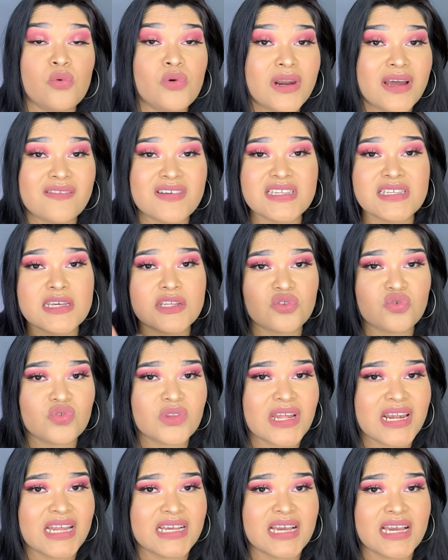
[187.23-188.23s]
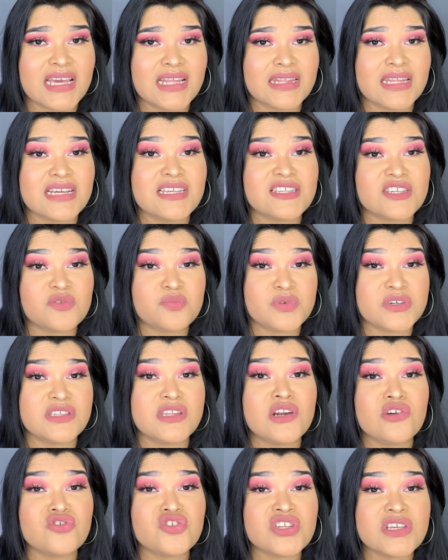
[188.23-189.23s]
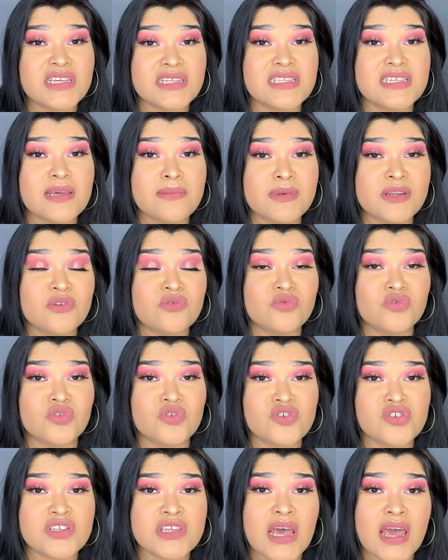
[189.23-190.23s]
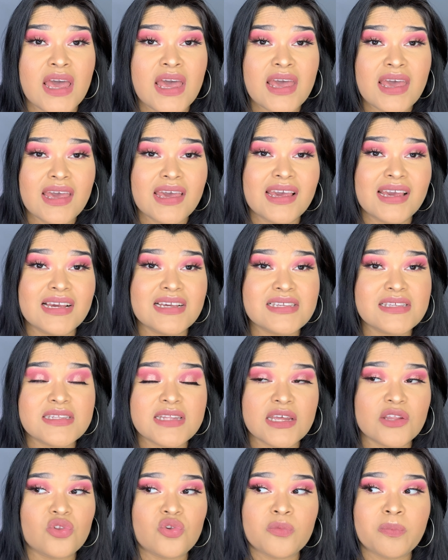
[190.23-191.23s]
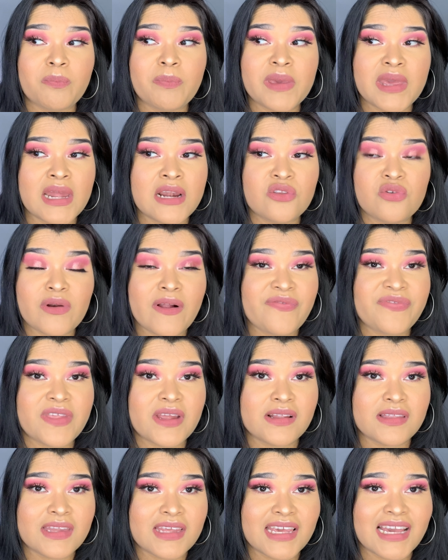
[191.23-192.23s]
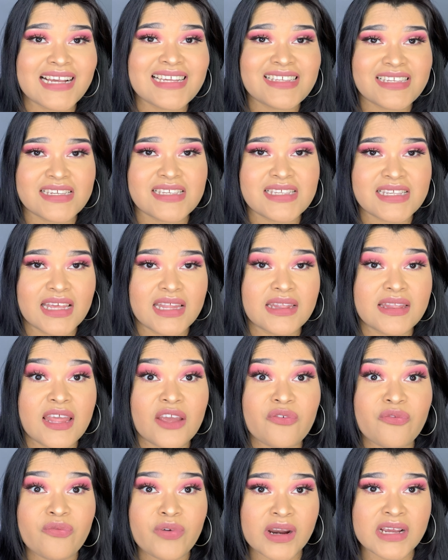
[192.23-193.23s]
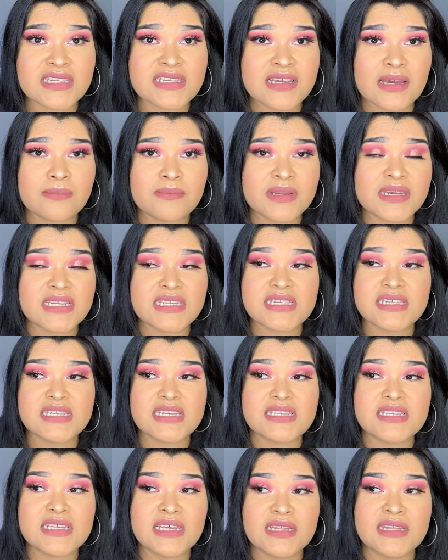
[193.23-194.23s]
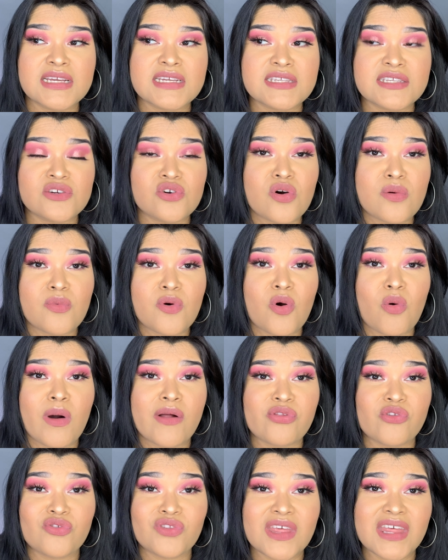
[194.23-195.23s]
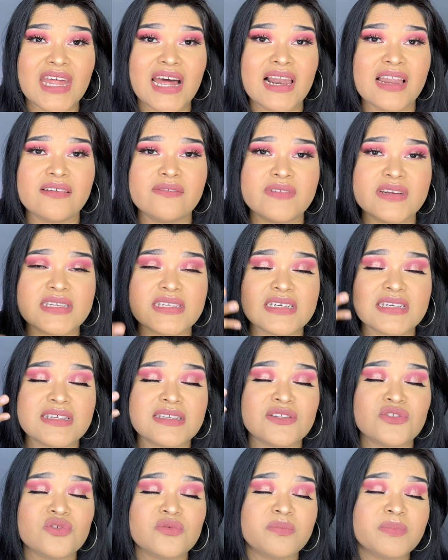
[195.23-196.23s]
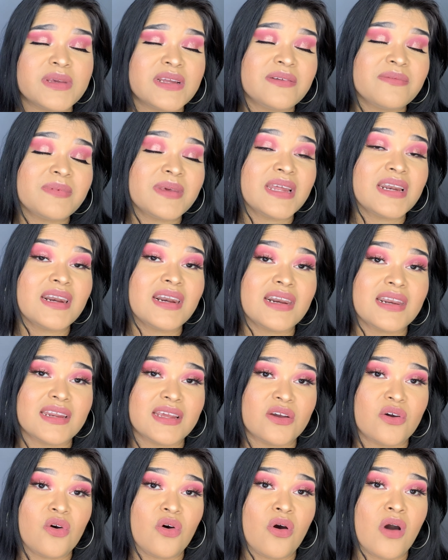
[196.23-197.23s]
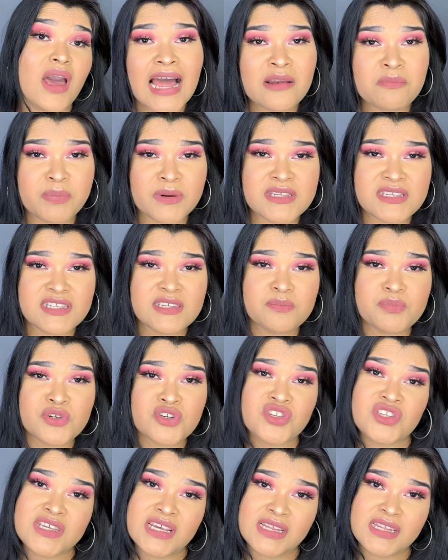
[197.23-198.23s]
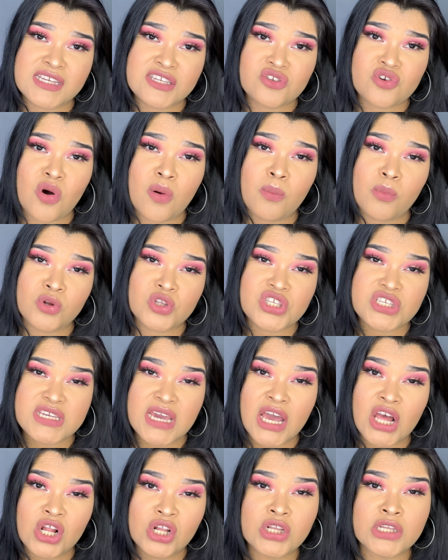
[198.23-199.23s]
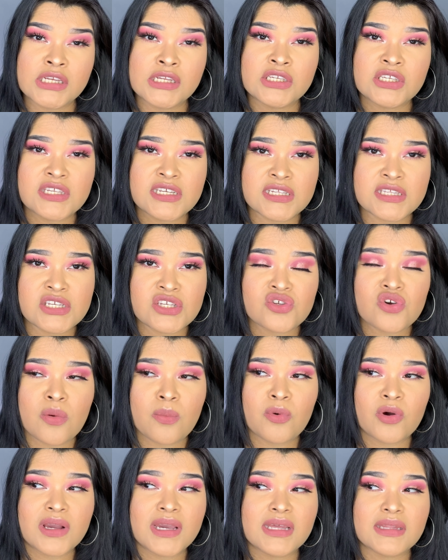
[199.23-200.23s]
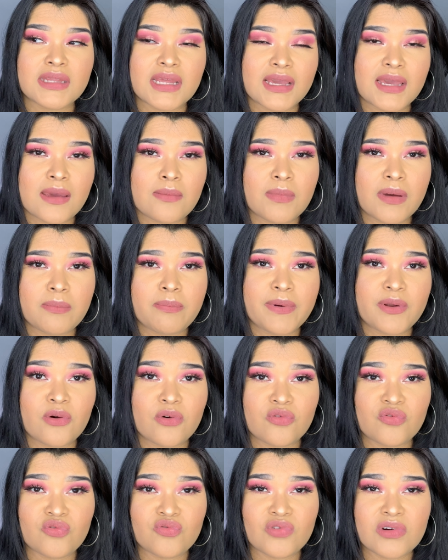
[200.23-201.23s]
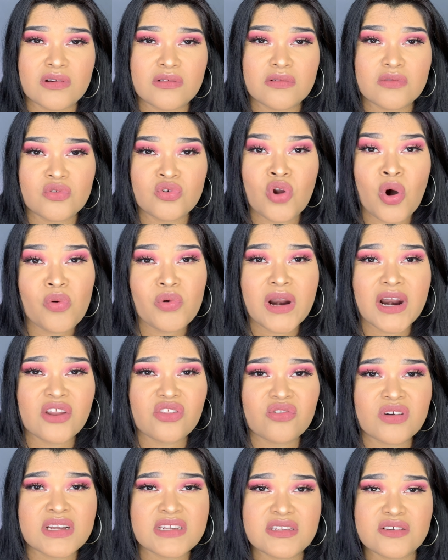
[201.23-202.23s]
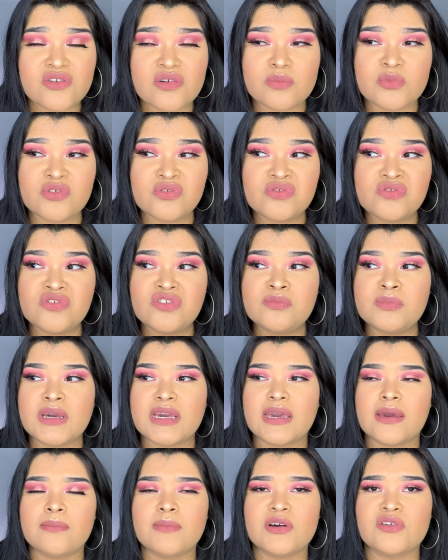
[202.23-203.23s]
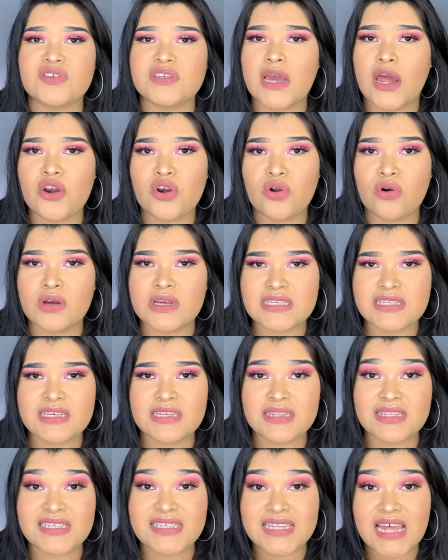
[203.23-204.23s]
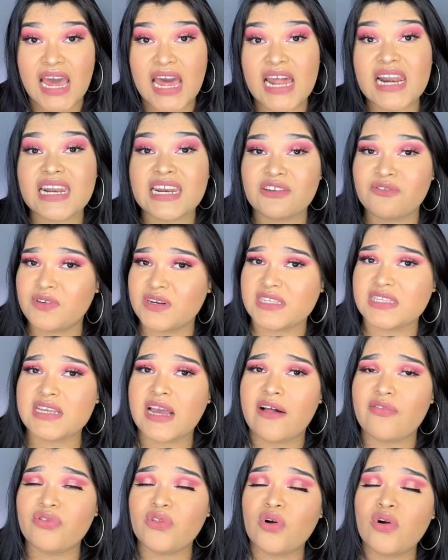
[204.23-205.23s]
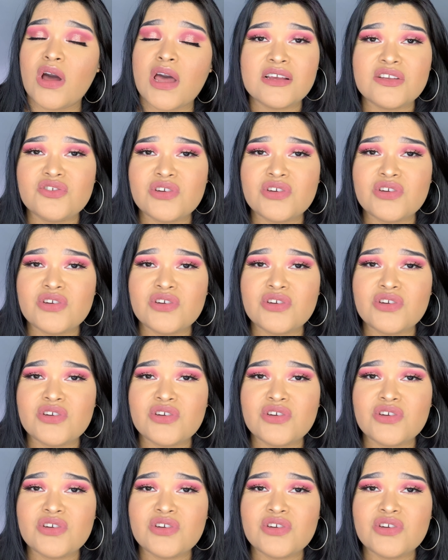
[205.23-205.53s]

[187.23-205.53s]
Una vez que tú te la quitas después de los 15 minutos, este, tu piel durante el día se siente fresca, mini. Se siente así como cuando te da la brisa, así tu piel bien rico. Al principio sientes como tingling, sientes como que te quema, pero no un ardor así como, uy, me quema, o sea, no, es que te está refrescando.